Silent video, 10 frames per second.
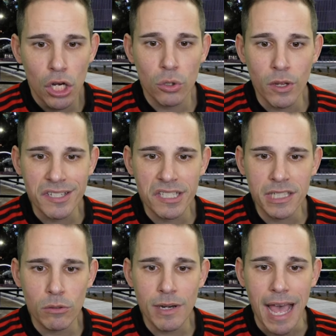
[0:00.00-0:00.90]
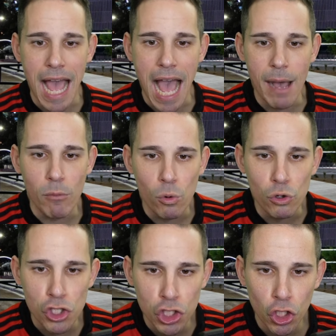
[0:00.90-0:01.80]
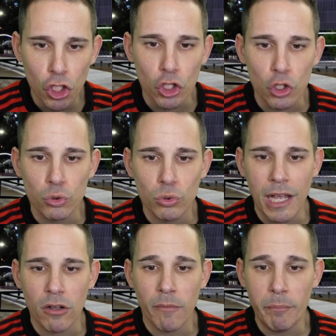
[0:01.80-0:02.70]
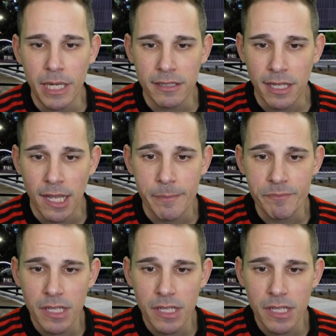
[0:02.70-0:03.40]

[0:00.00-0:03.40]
no existe una abulsión o rotura completa.